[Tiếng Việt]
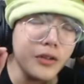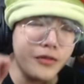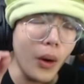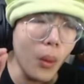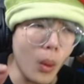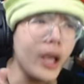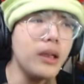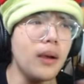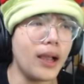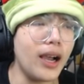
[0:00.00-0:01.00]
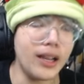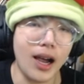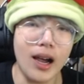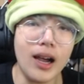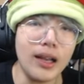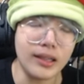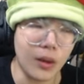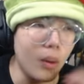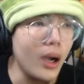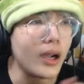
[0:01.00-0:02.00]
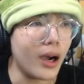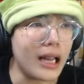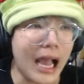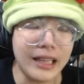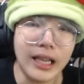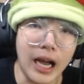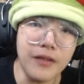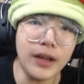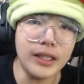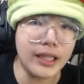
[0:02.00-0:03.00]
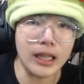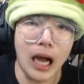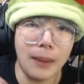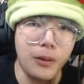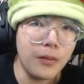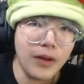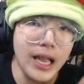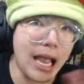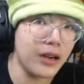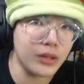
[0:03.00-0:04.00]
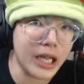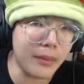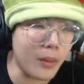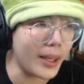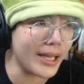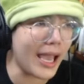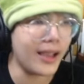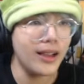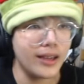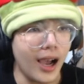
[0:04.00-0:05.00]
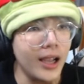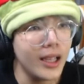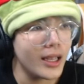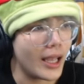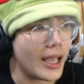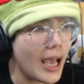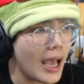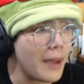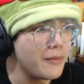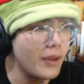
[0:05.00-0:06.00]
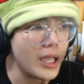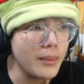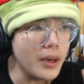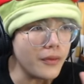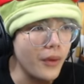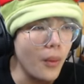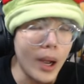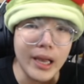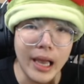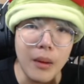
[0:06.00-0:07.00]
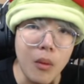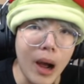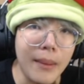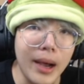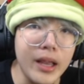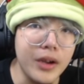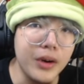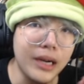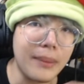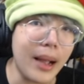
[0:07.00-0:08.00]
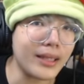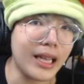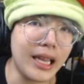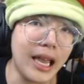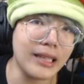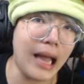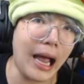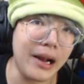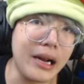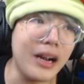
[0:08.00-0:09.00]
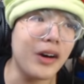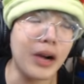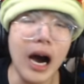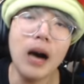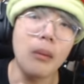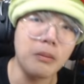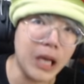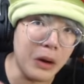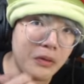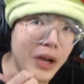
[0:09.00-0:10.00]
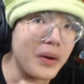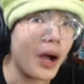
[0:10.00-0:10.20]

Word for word: Vu Quy các bạn ơi, đó của gọi là anh Khởi Vinh kết hợp cùng với Hero Team bọn mình nha. Đó thì MV Bước Vu Quy ngày hôm qua mới vừa được ra mắt thì hiện tại nó đã được hơn 1 triệu view